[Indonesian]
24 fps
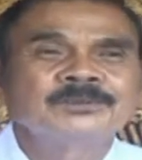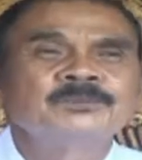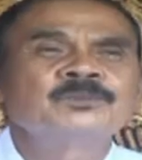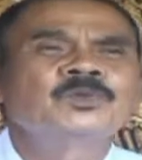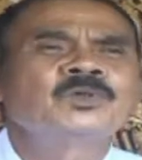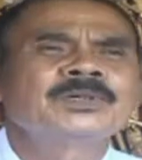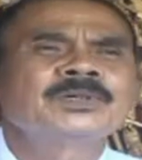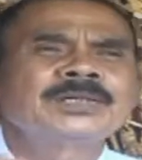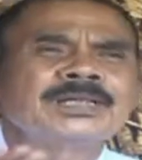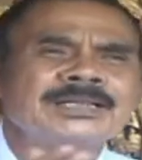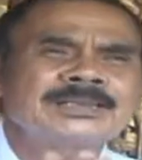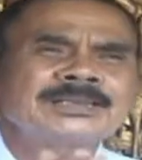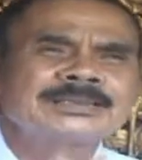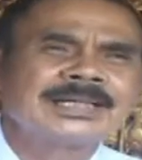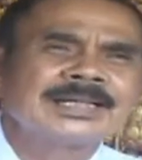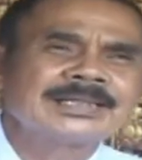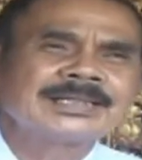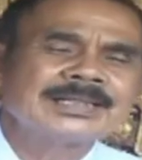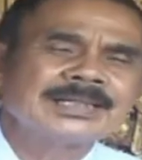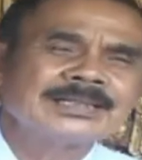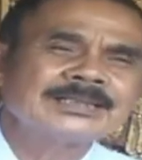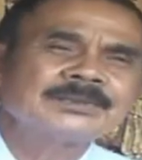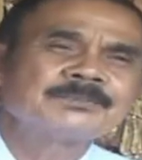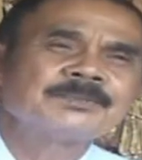Mungkin
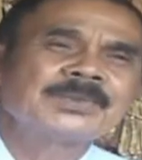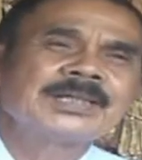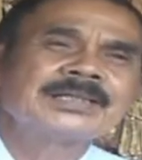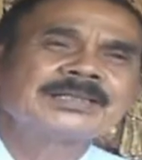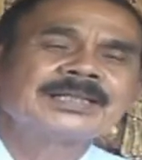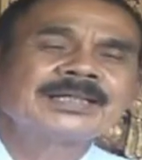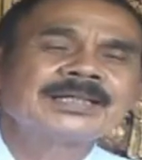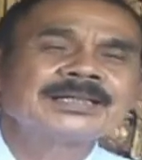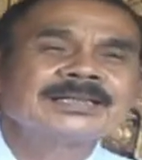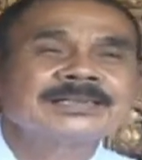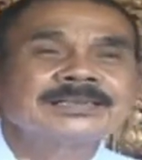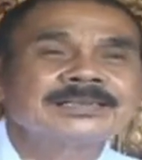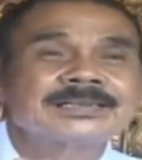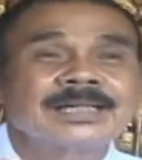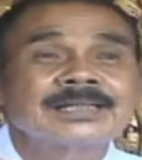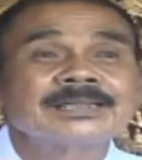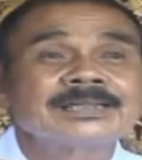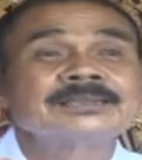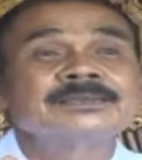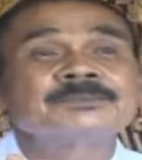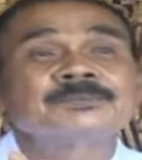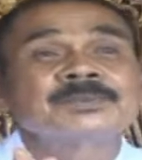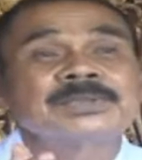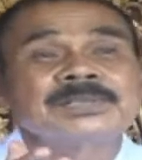saja sepanjang
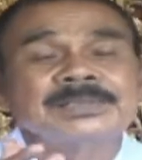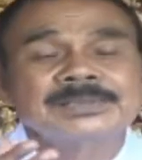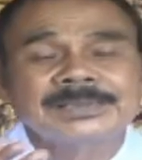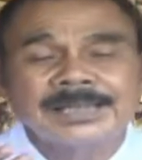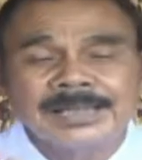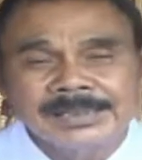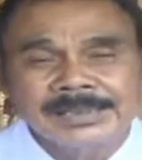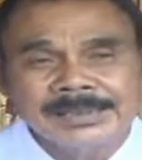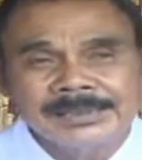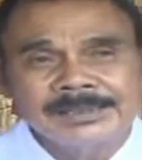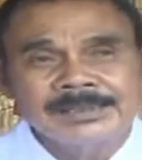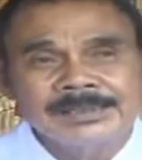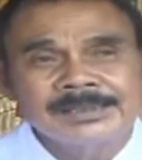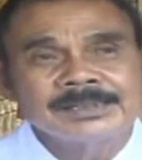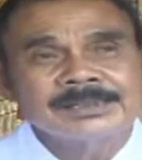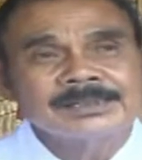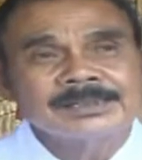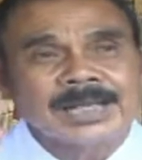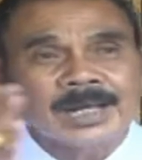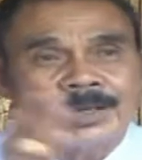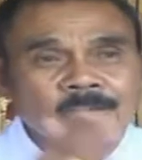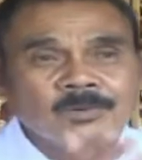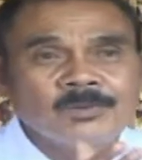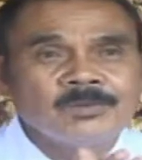kita seperti tadi
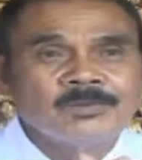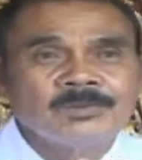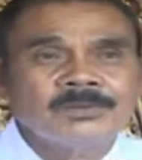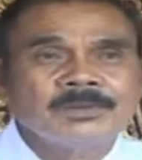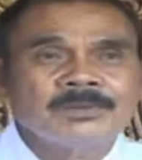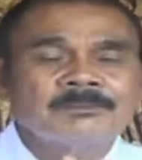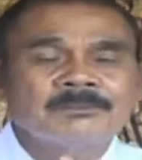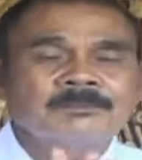tahu